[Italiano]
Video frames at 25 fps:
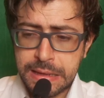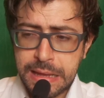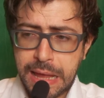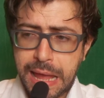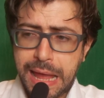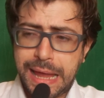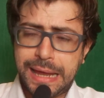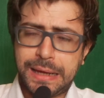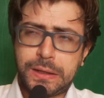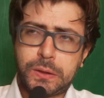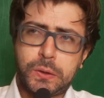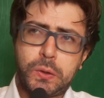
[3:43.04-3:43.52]

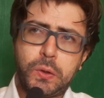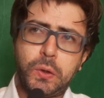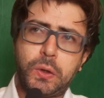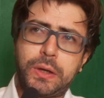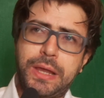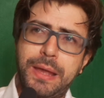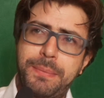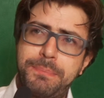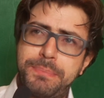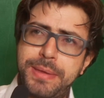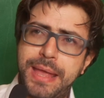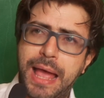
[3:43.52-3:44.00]
Ecco
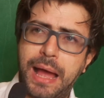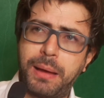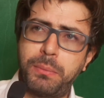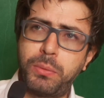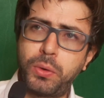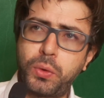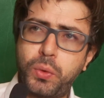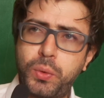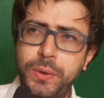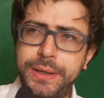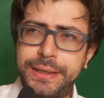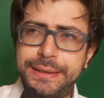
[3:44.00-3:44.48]
che
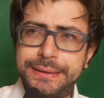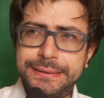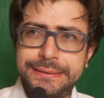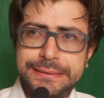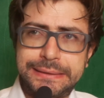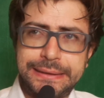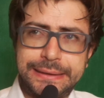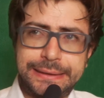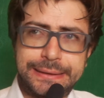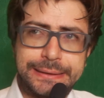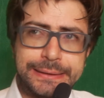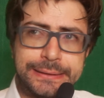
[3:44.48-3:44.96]
abbiamo
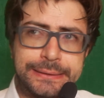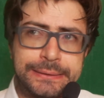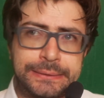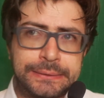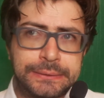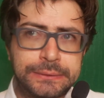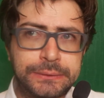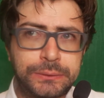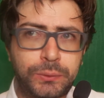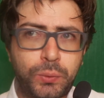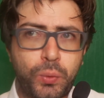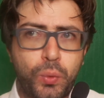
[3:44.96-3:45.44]
quindi
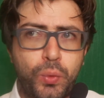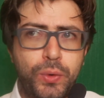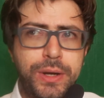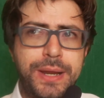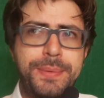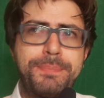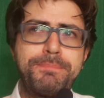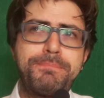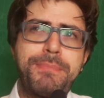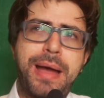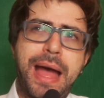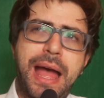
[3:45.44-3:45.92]

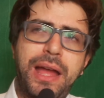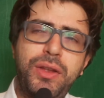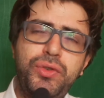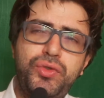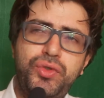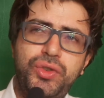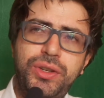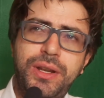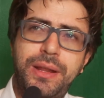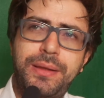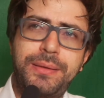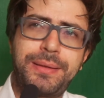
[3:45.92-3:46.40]

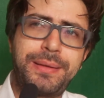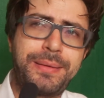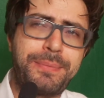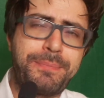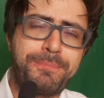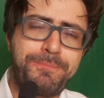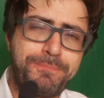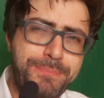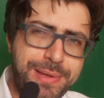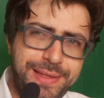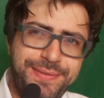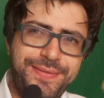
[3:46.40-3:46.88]
un'immagine
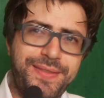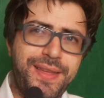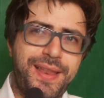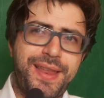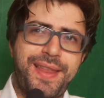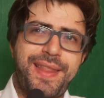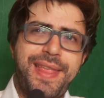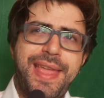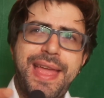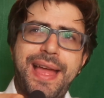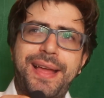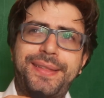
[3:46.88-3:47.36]
ben
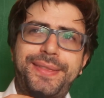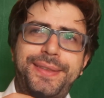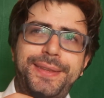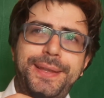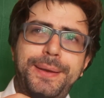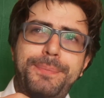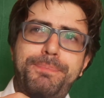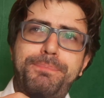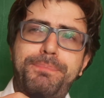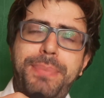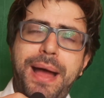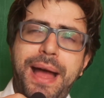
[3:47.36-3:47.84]
delineata
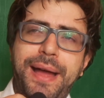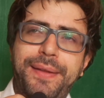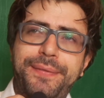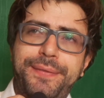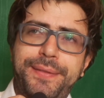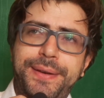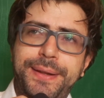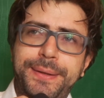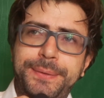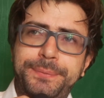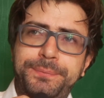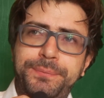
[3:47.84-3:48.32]
del
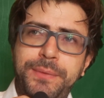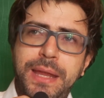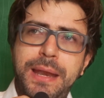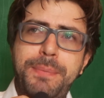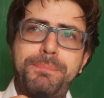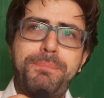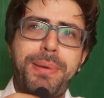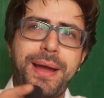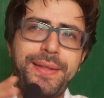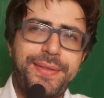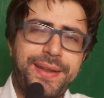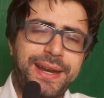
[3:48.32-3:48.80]
padre, il
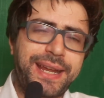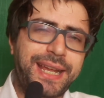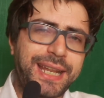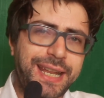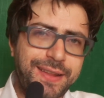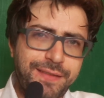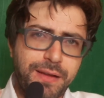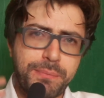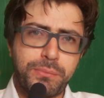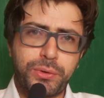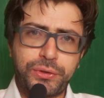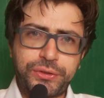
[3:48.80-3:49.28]
padre che
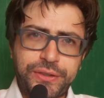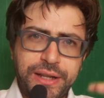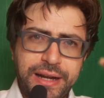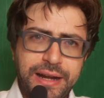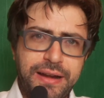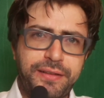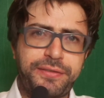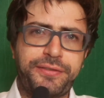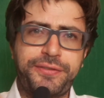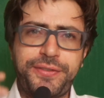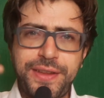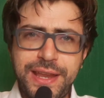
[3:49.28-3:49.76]
deve mostrare
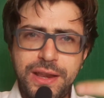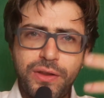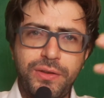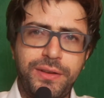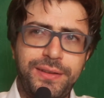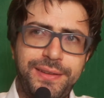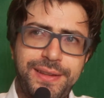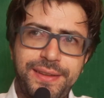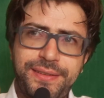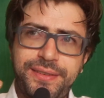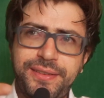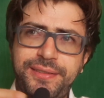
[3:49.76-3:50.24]
al figlio
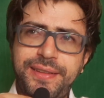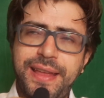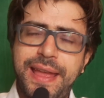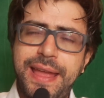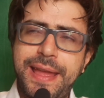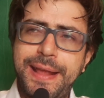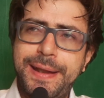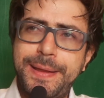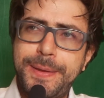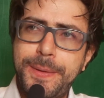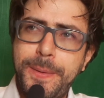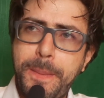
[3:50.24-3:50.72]
il
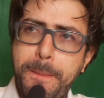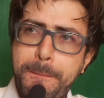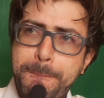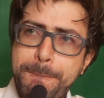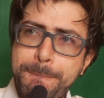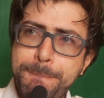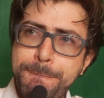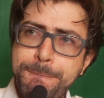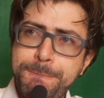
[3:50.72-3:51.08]
desiderio